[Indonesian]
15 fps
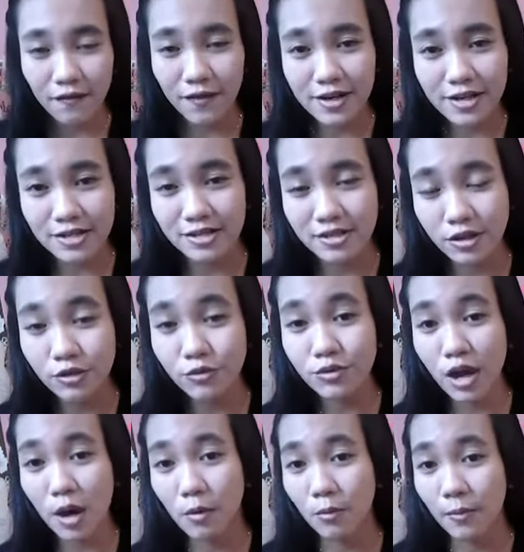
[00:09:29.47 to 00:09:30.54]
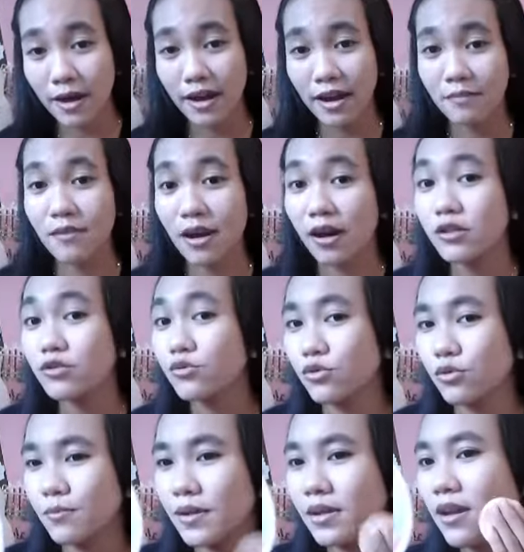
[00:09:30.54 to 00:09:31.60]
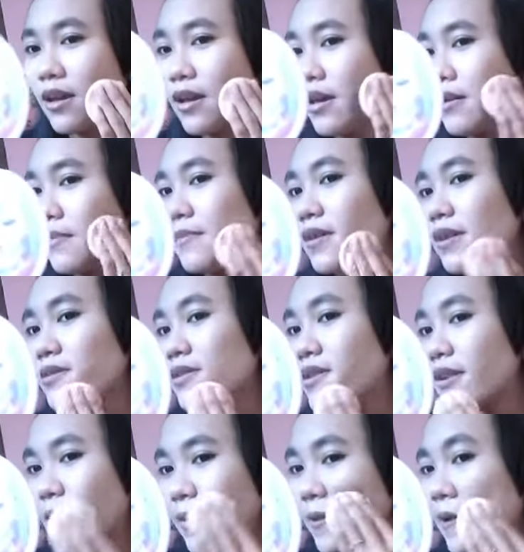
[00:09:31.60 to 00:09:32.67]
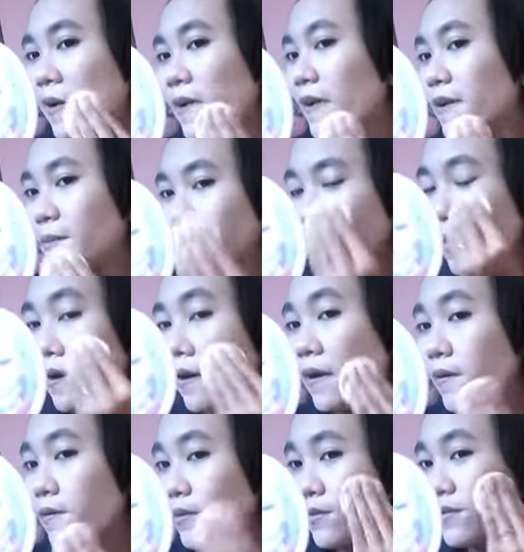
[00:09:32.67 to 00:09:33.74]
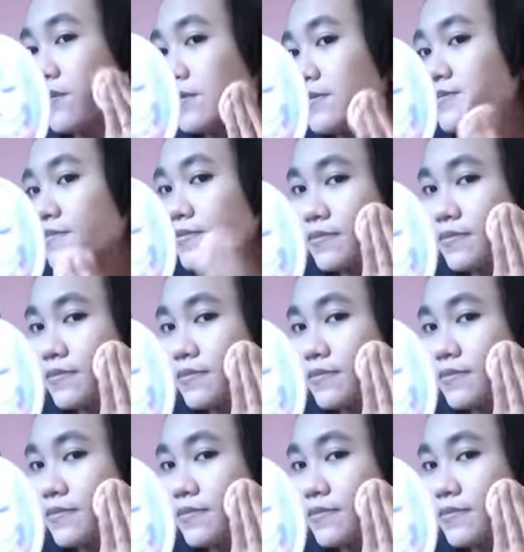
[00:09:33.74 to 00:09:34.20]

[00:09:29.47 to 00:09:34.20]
foundationnya tuh udah lumayan banget nutupin bekas jerawat yang ada di muka aku